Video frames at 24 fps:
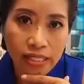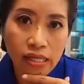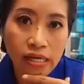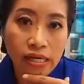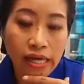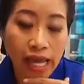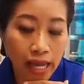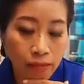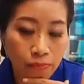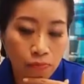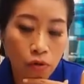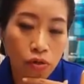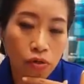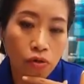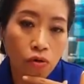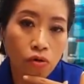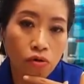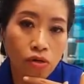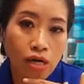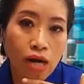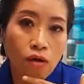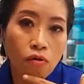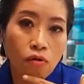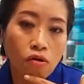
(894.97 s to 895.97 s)
ซึ่งเหตุผล
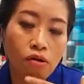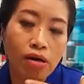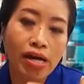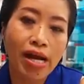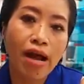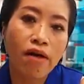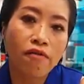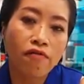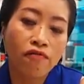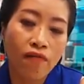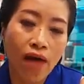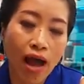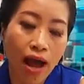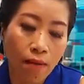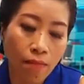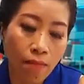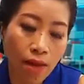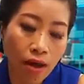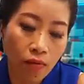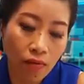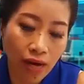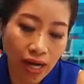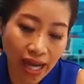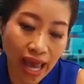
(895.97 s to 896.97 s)
ของเขาก็น่าฟัง
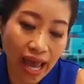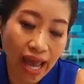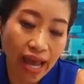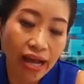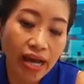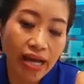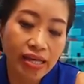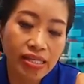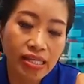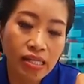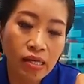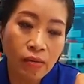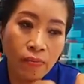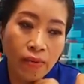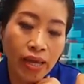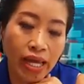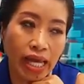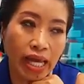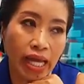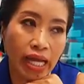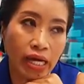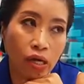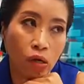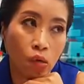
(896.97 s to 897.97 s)
แม้ว่าแขกอาจจะไม่
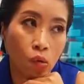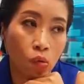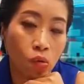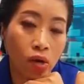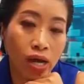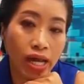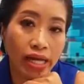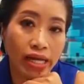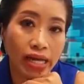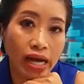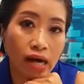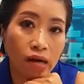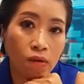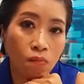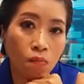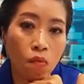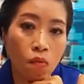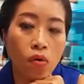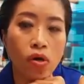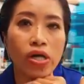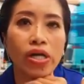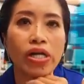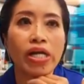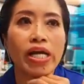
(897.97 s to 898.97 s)
เห็นด้วยทั้ง
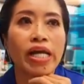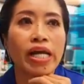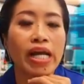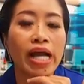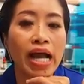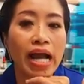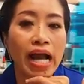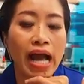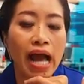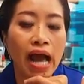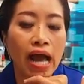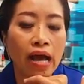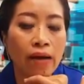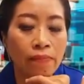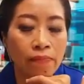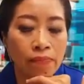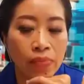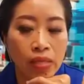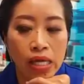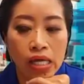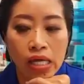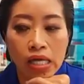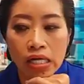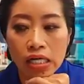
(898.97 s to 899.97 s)
หมดนะคะ
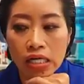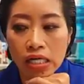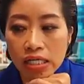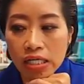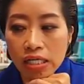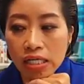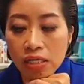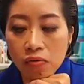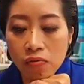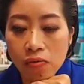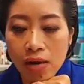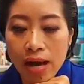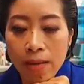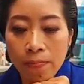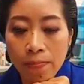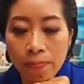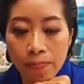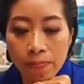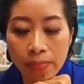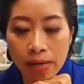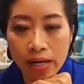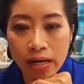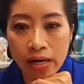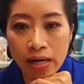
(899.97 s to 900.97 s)
ก็คือว่า
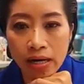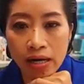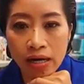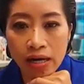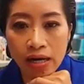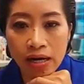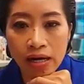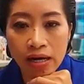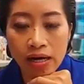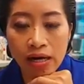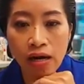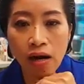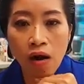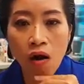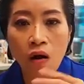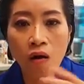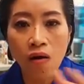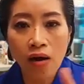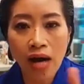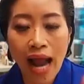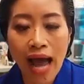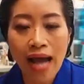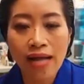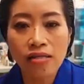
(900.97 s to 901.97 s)
โล
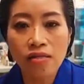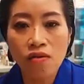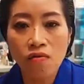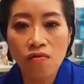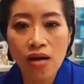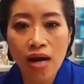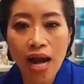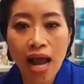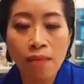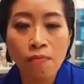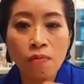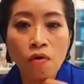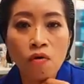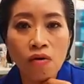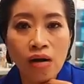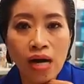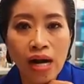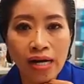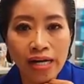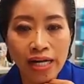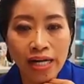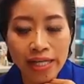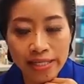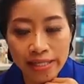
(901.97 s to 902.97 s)
กหลังสงครามโลก
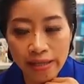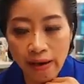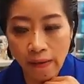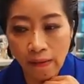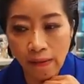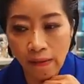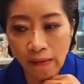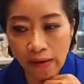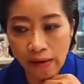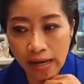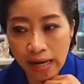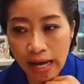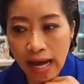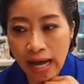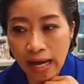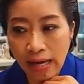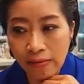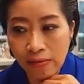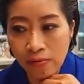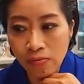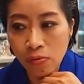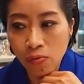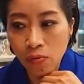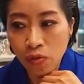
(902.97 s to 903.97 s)
ครั้งที่สองค่ะ
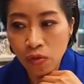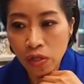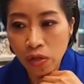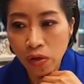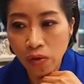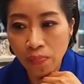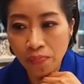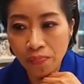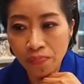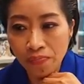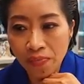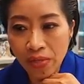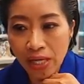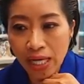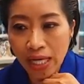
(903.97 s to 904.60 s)
คุณผู้ชม